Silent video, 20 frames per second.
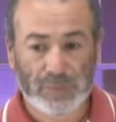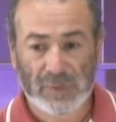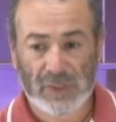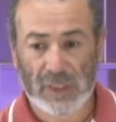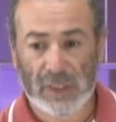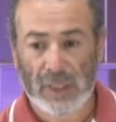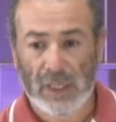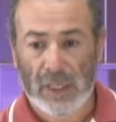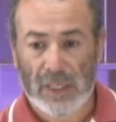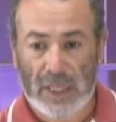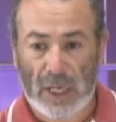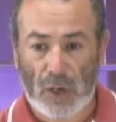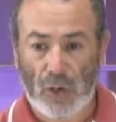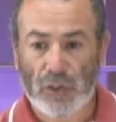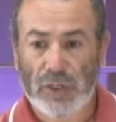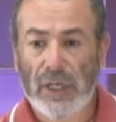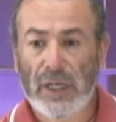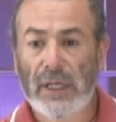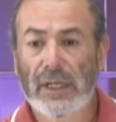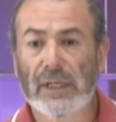Ah, ya,
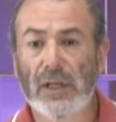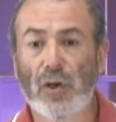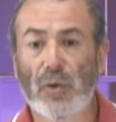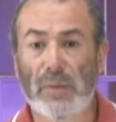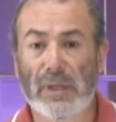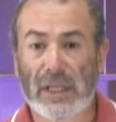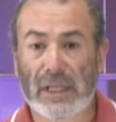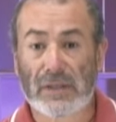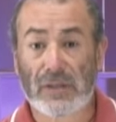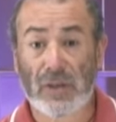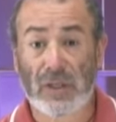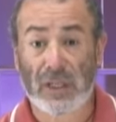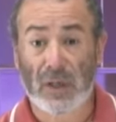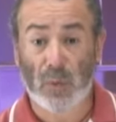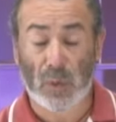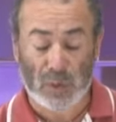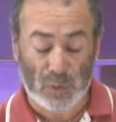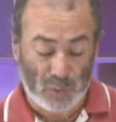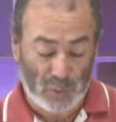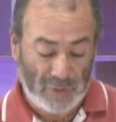otra recomendación es
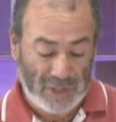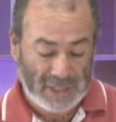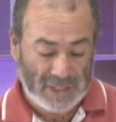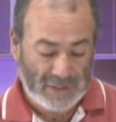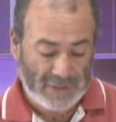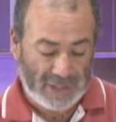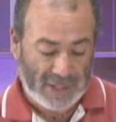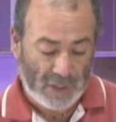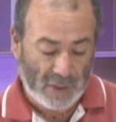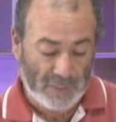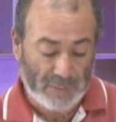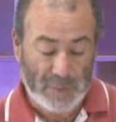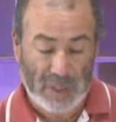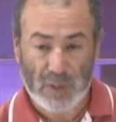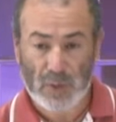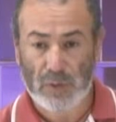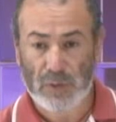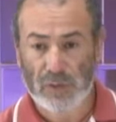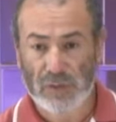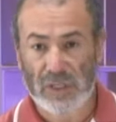cuando uno vaya a trabajar con
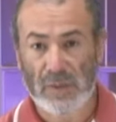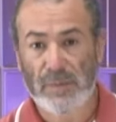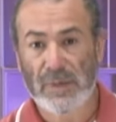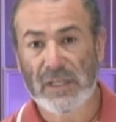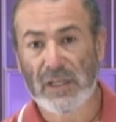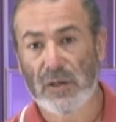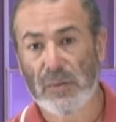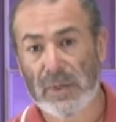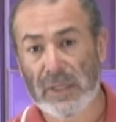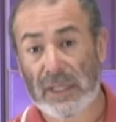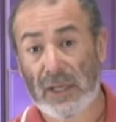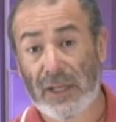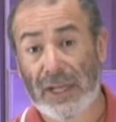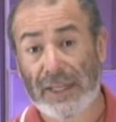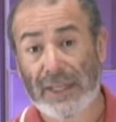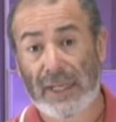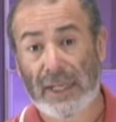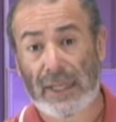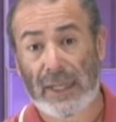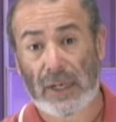pacho, yo ah. siempre recomendaba
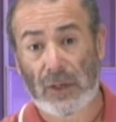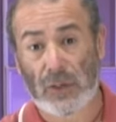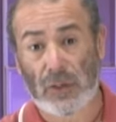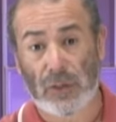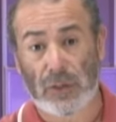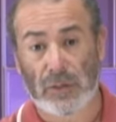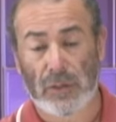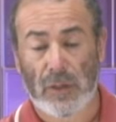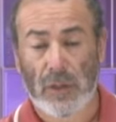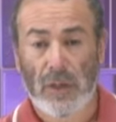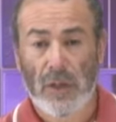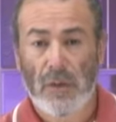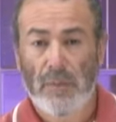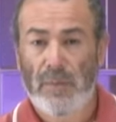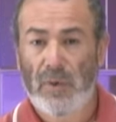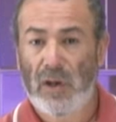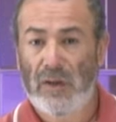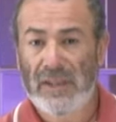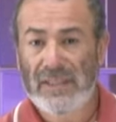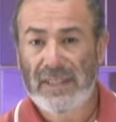la tela de algodón,
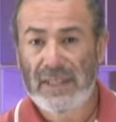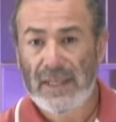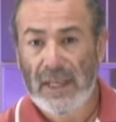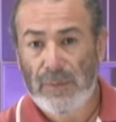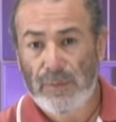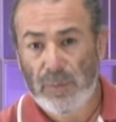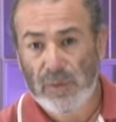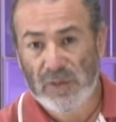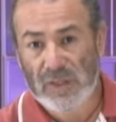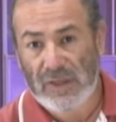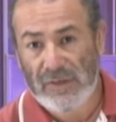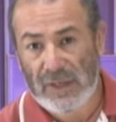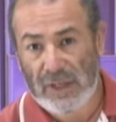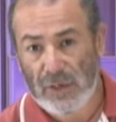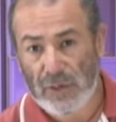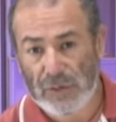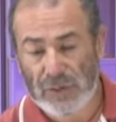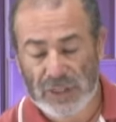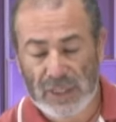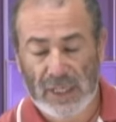pero a veces es imposible
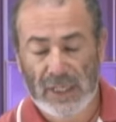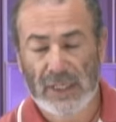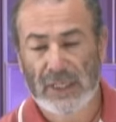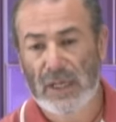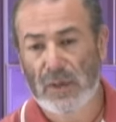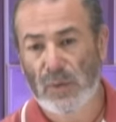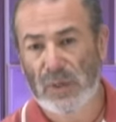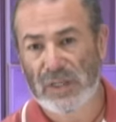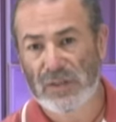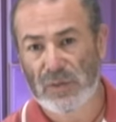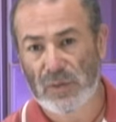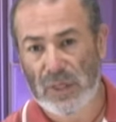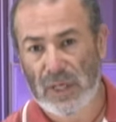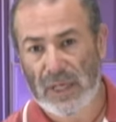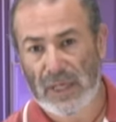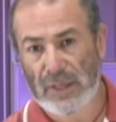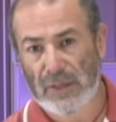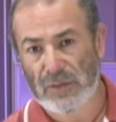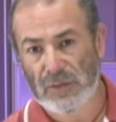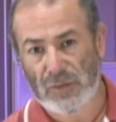encontrarla en algunas
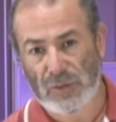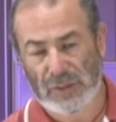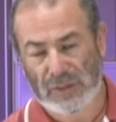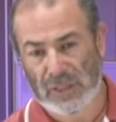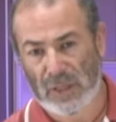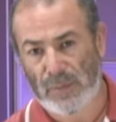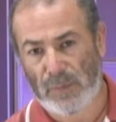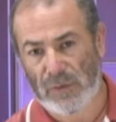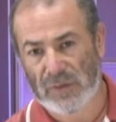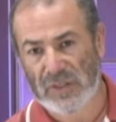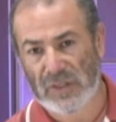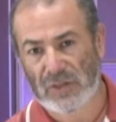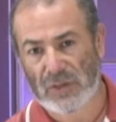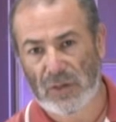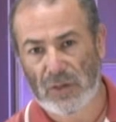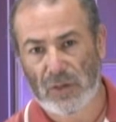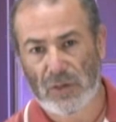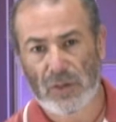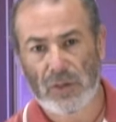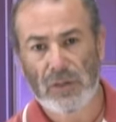ciudades, soy 100%
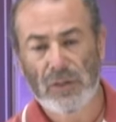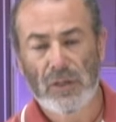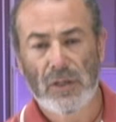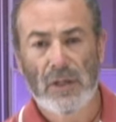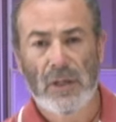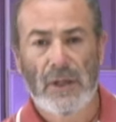algodón.